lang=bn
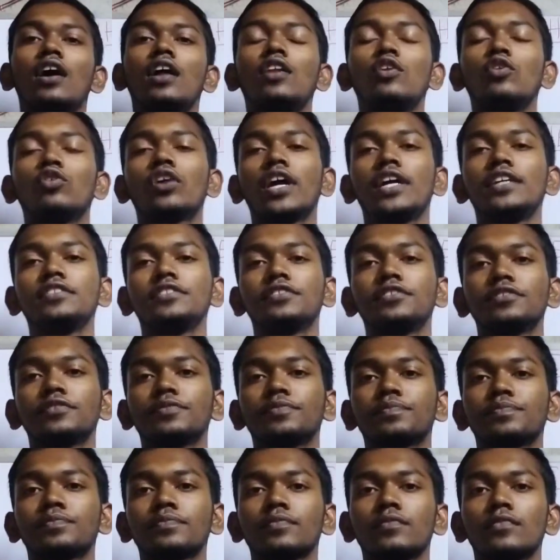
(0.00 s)
hello guys
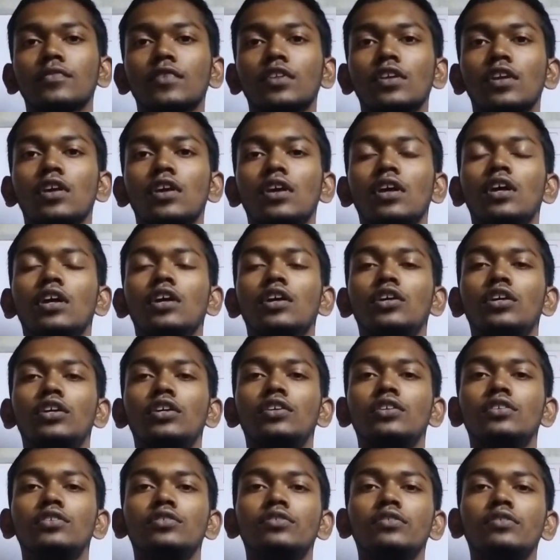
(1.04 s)

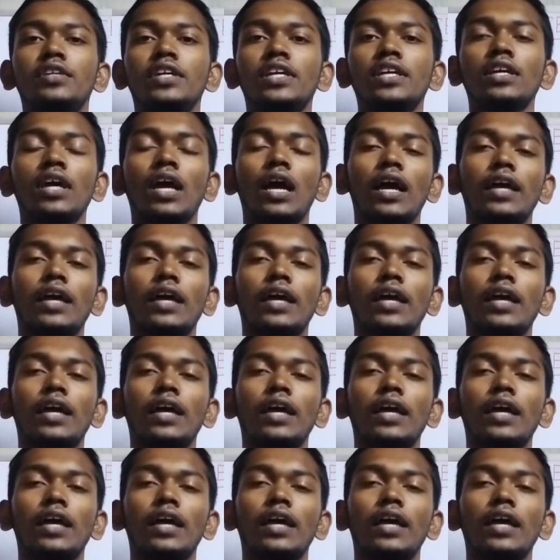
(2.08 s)
today